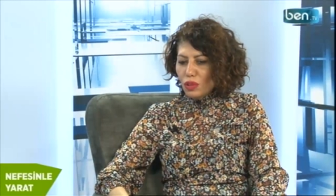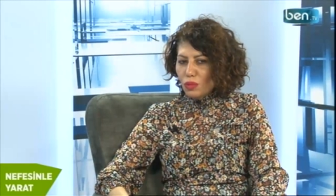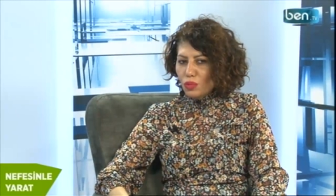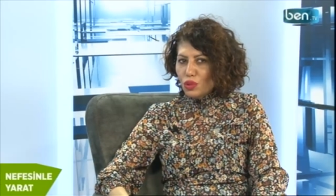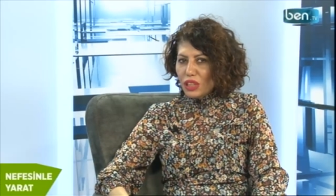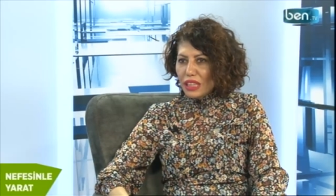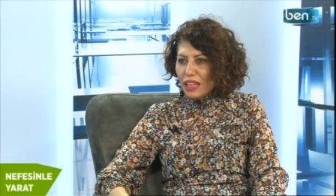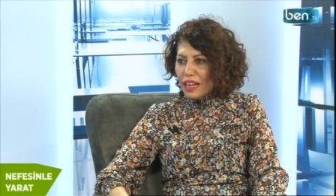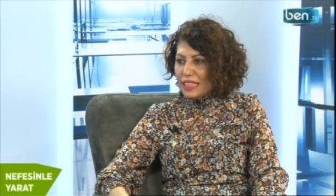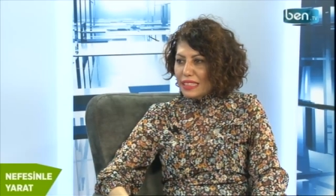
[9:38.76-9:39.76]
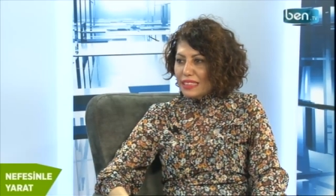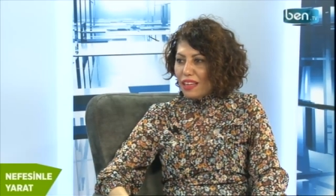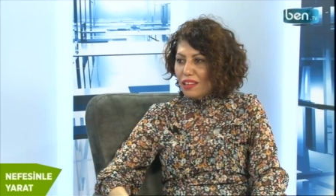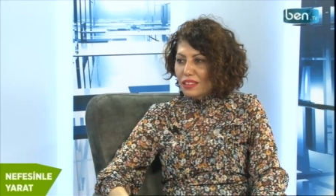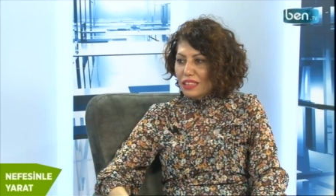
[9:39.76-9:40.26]
bu sayılar
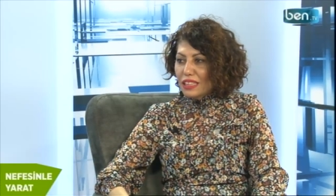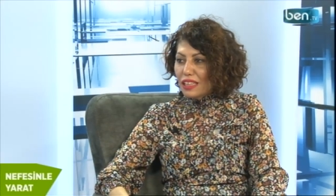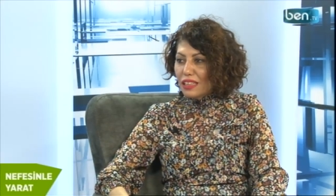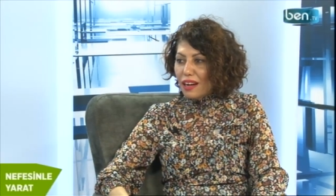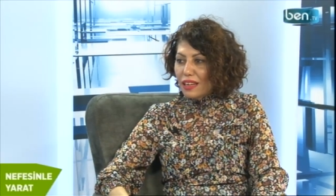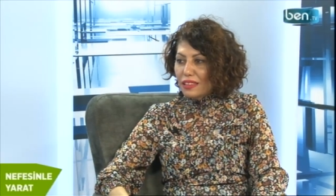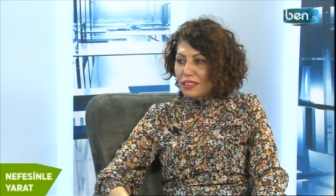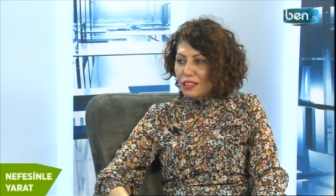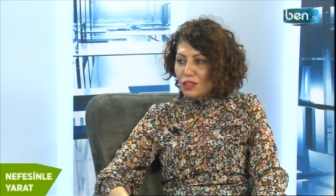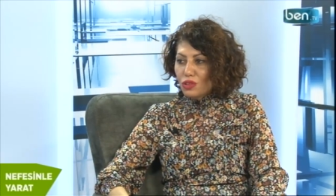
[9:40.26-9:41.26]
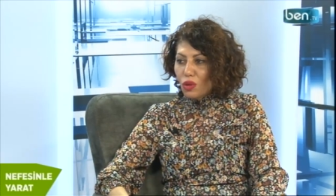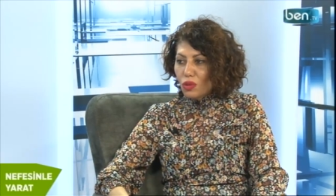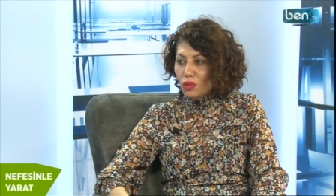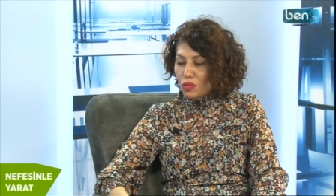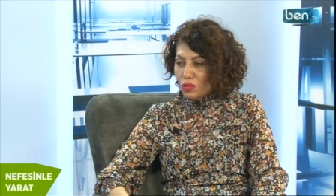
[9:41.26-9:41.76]
insanlığın yararlarına
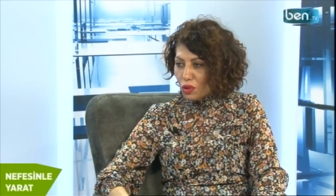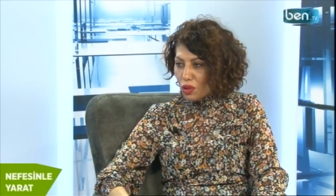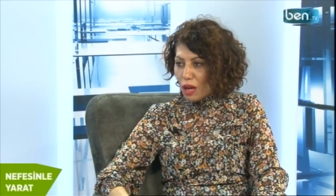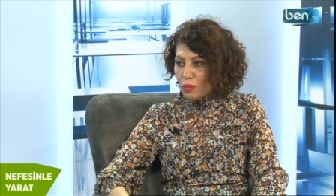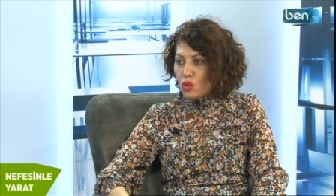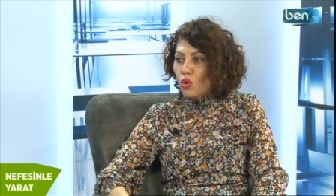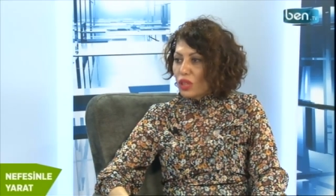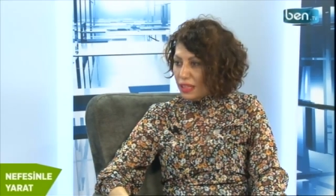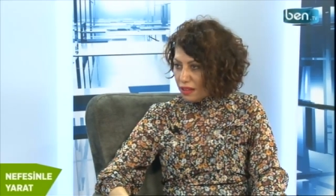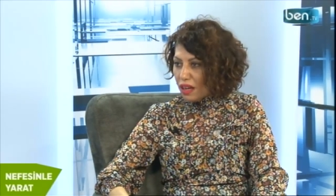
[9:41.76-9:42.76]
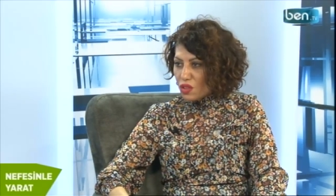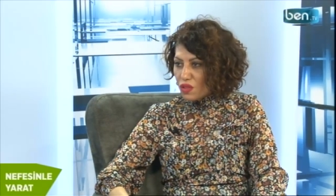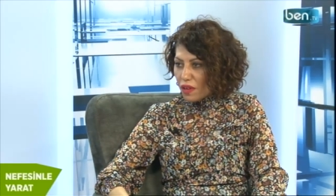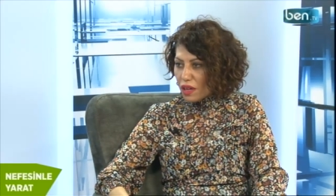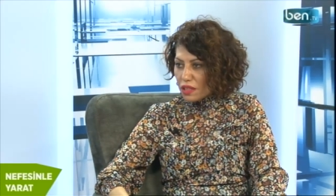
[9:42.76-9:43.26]
son dönemde çok
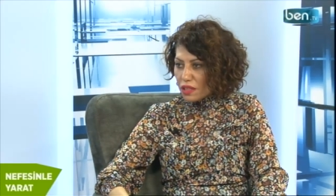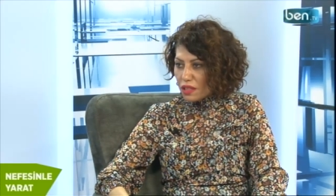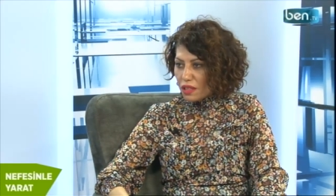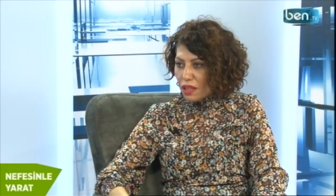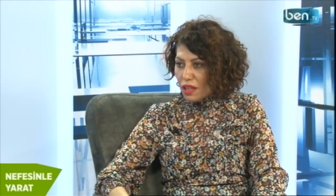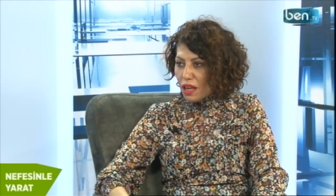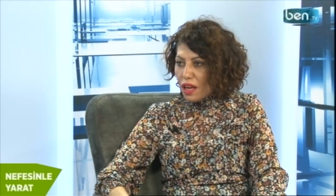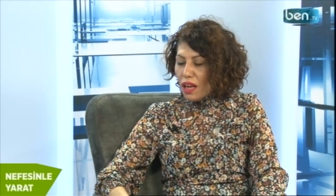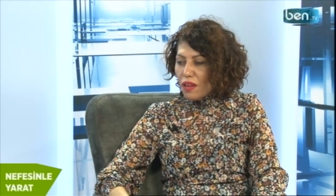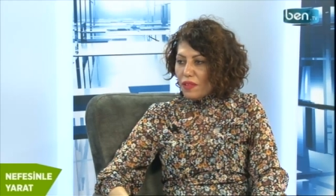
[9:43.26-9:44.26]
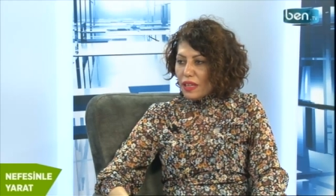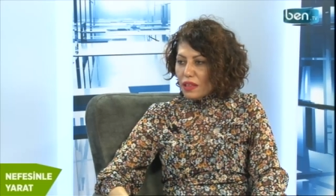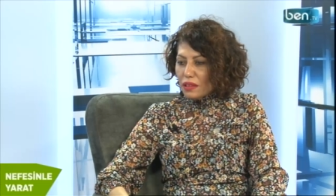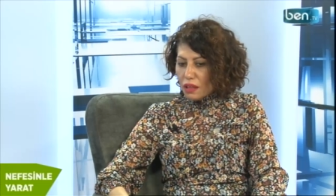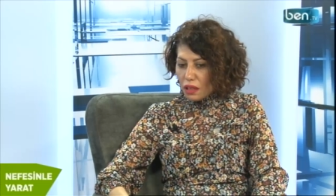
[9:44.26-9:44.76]
ihtiyaç var. Çok. Ve
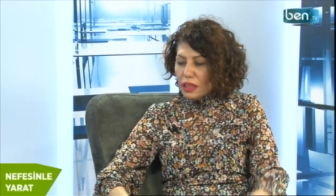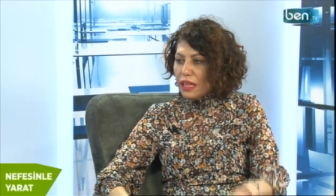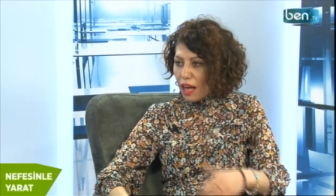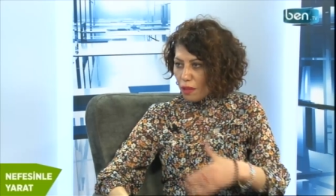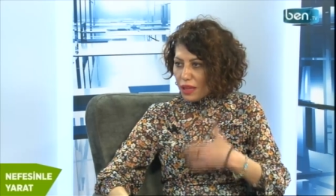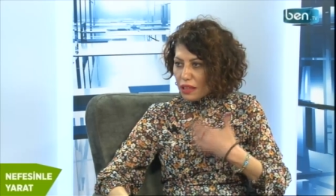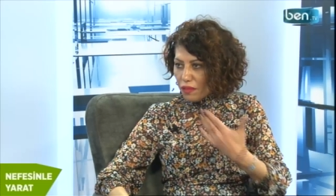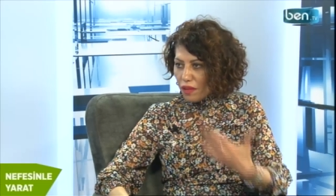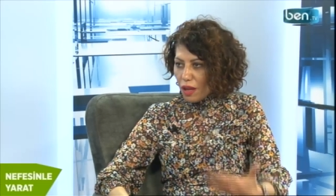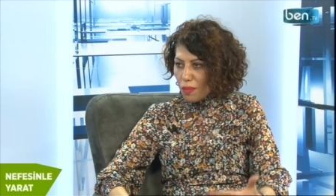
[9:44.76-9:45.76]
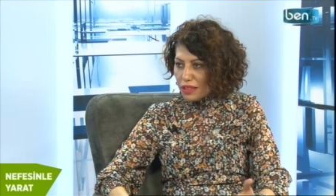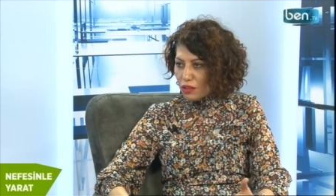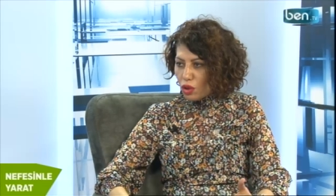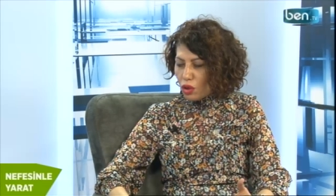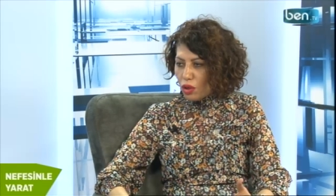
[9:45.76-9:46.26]
daha da gelmeye devam
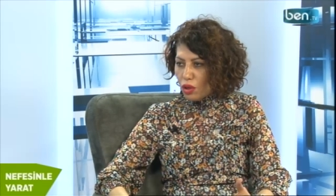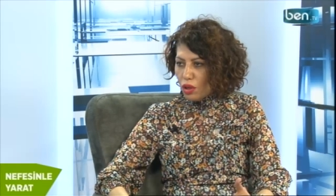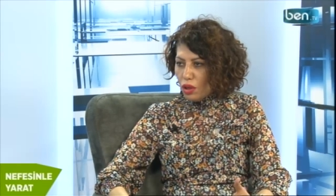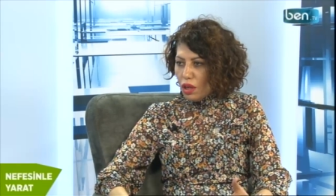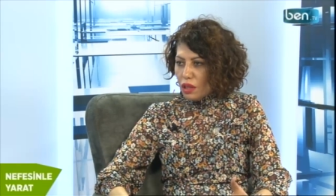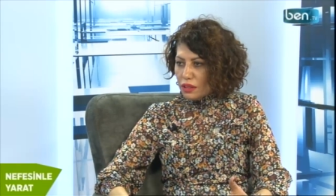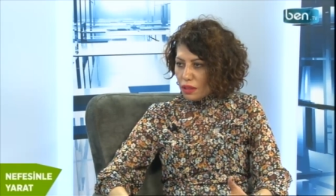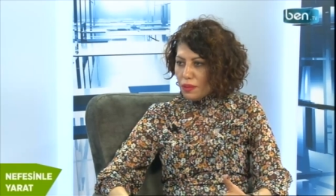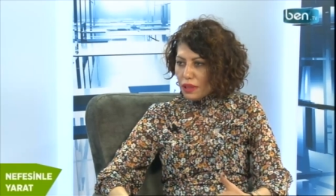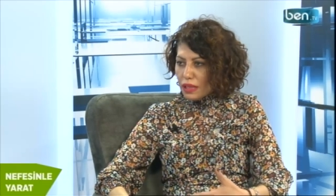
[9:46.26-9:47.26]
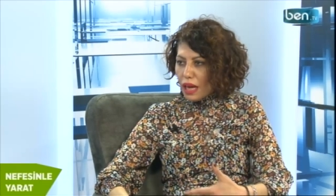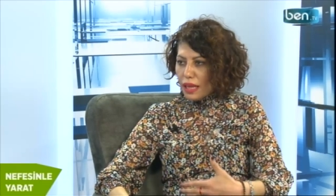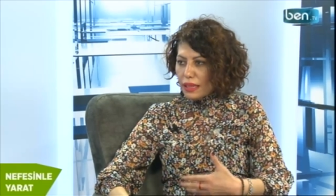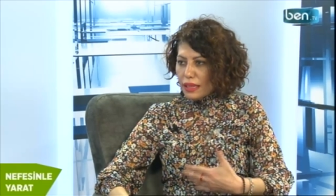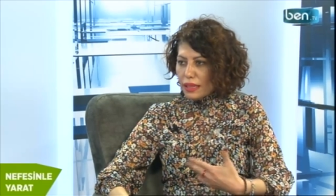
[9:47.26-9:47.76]
ediyor. Öyle mi? Tabii
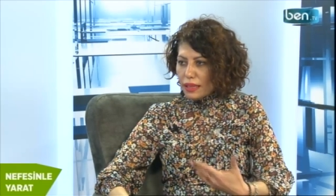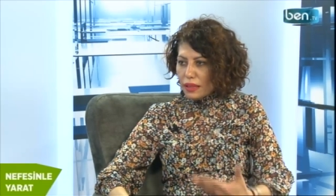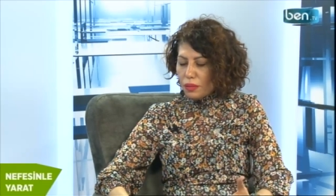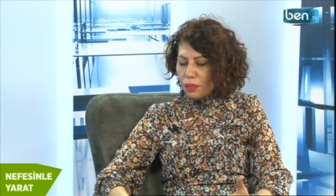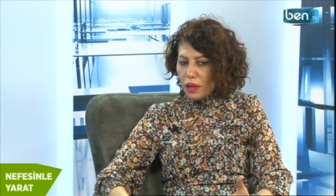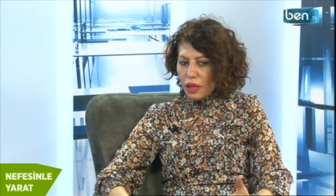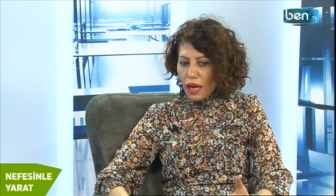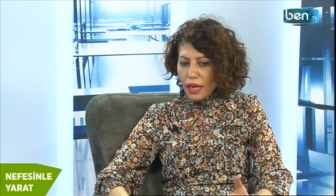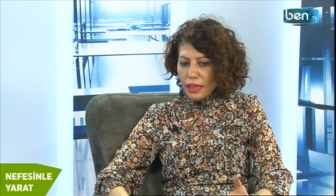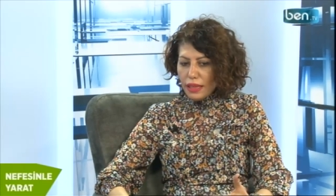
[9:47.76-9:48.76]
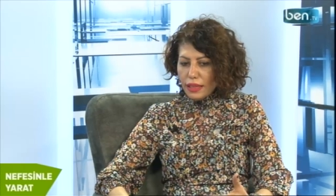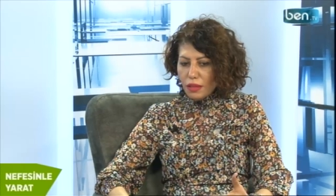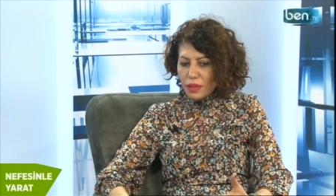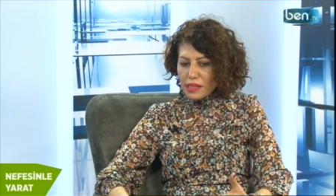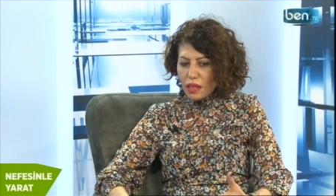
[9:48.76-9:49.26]
yani e, parayla ilgili
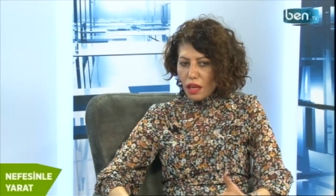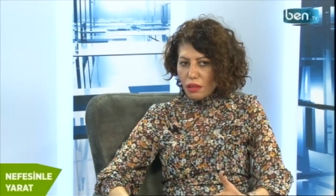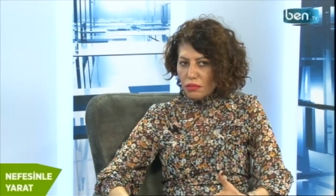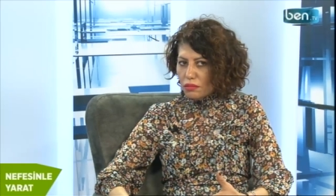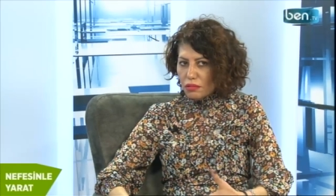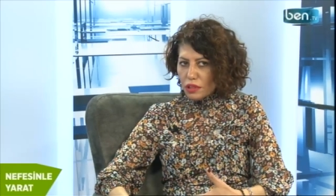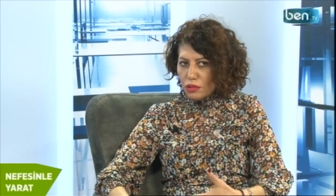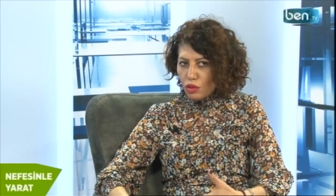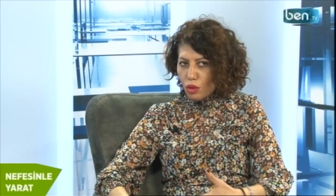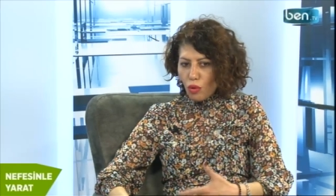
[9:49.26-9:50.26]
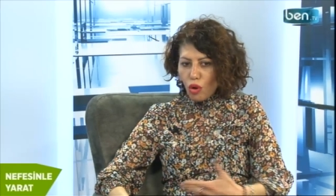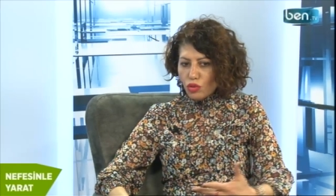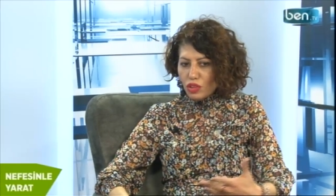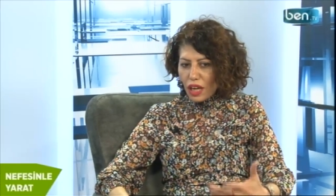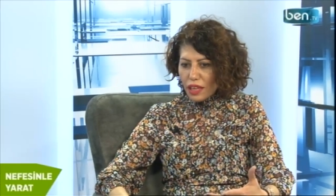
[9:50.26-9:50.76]
mesela atıyorum 10
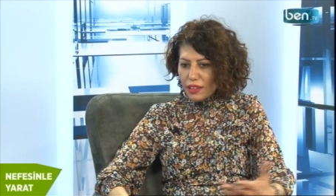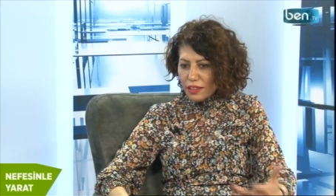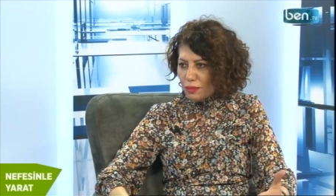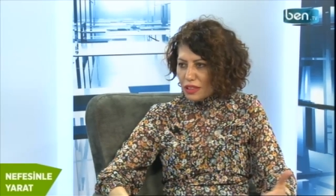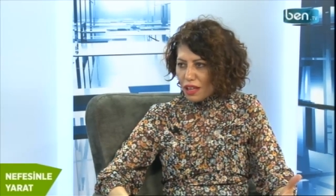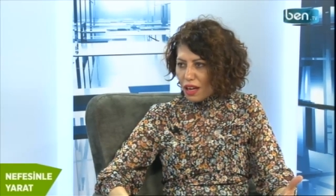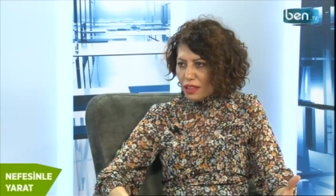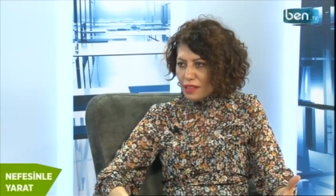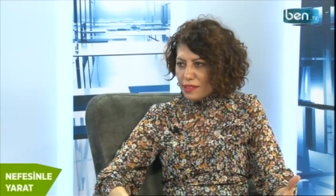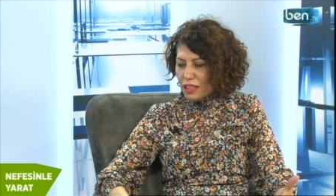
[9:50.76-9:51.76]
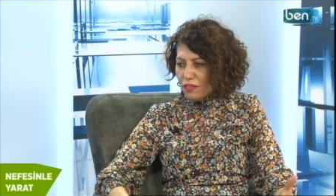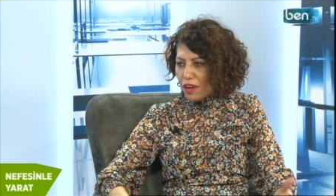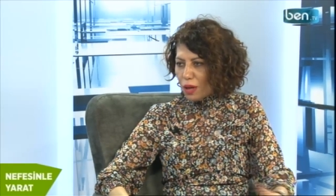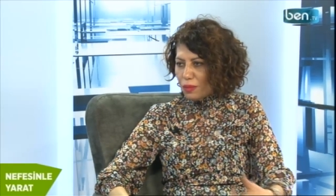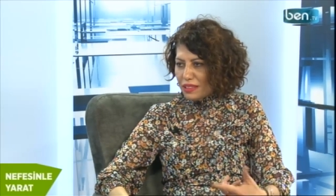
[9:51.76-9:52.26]
tane 20 tane sayı
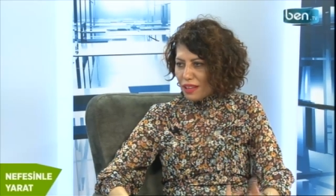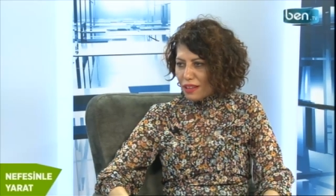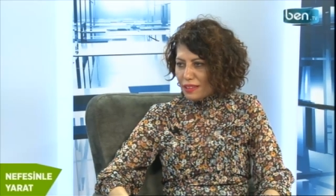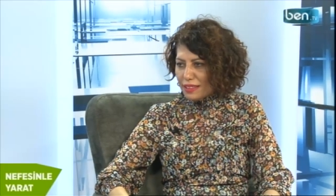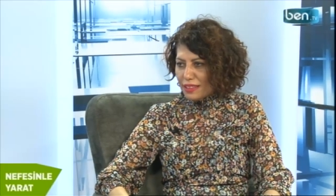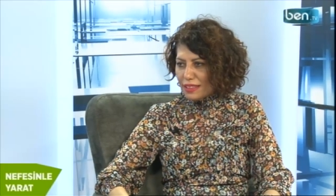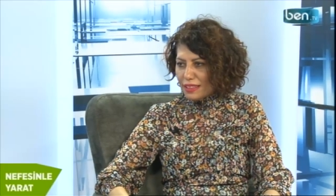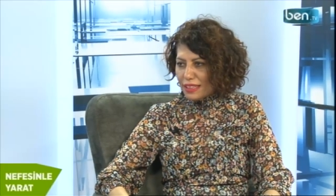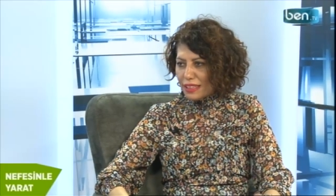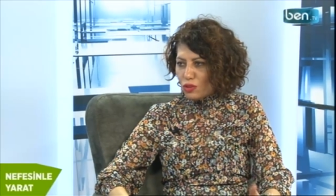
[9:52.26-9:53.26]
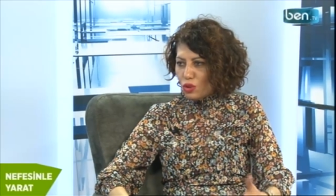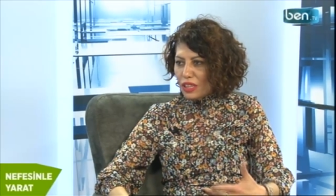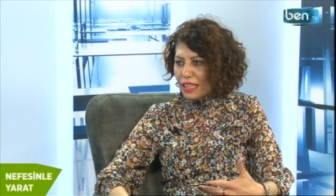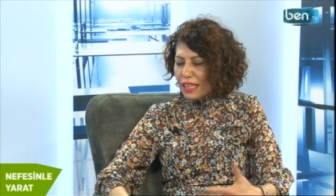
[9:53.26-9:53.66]
var bir tane sayı değil. Hı -hı. Çünkü